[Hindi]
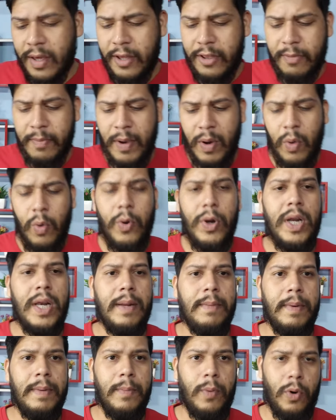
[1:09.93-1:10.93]
इसमें ऑयल
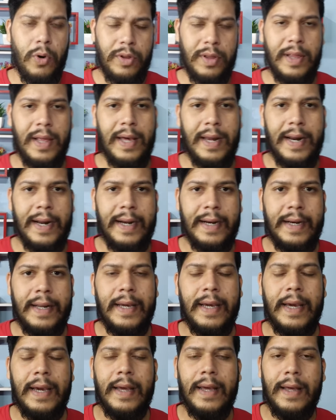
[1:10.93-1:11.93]
अभी बहुत सारा है ठीक
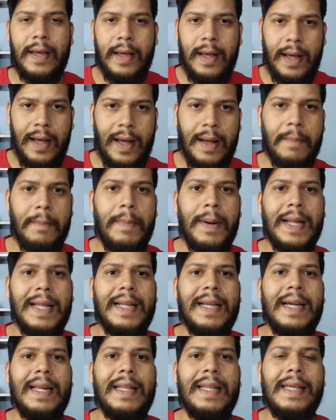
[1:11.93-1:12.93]
है अब बात
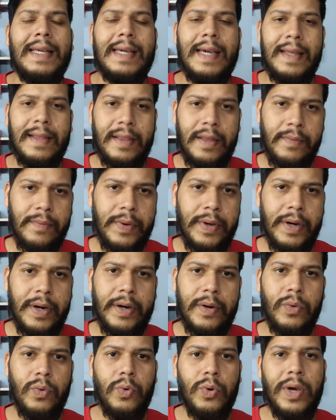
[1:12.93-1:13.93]
करते हैं क्या इससे बियर्ड
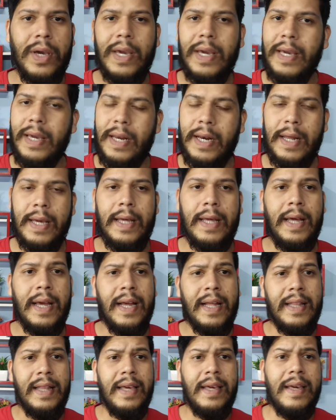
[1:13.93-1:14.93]
उगेगी या नहीं
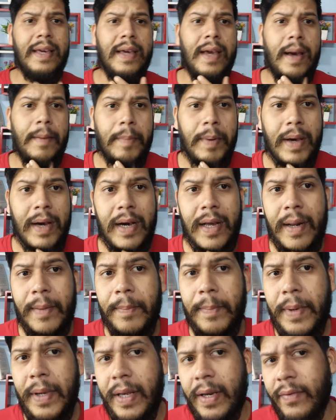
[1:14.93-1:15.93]
देखिए यहाँ पे अगर आप
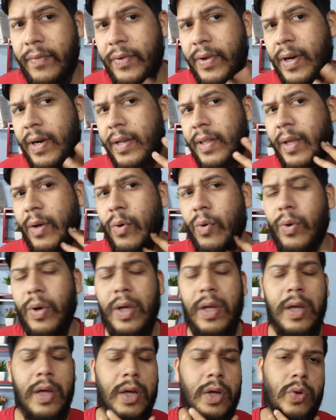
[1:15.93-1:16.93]
मेरी बियर्ड देखोगे
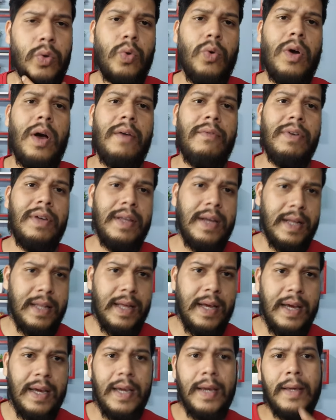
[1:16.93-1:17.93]
तो काफ़ी ज़्यादा
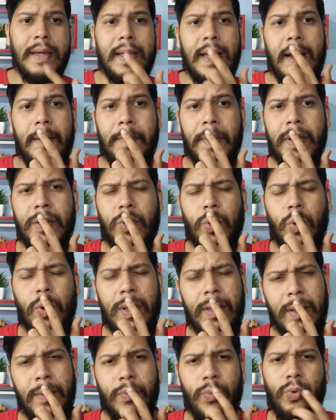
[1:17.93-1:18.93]
है यहाँ पर थोड़ा
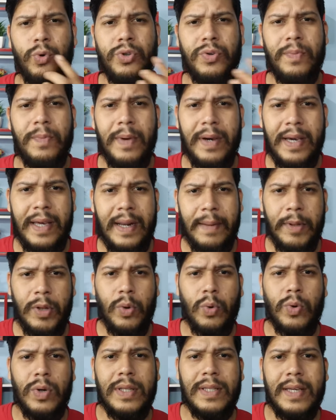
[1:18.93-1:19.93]
सा मूछ वगैरह में
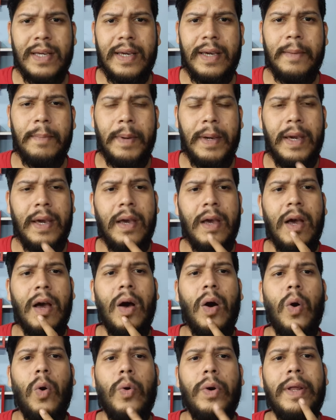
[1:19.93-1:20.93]
थोड़ा सा गेप है
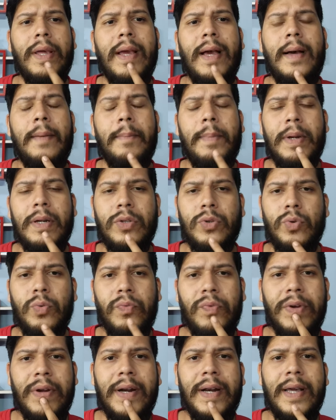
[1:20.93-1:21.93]
और यहाँ पर जो
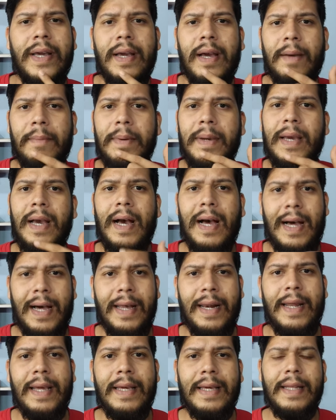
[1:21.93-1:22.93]
बियर्ड है अभी आ
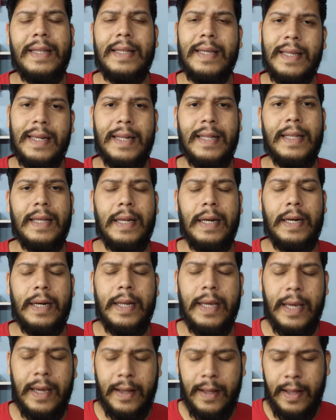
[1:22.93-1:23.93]
रही है धीरे धीरे
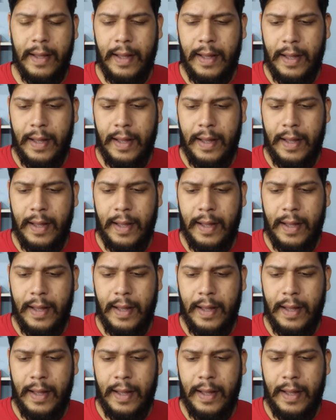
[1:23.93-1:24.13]
ठीक है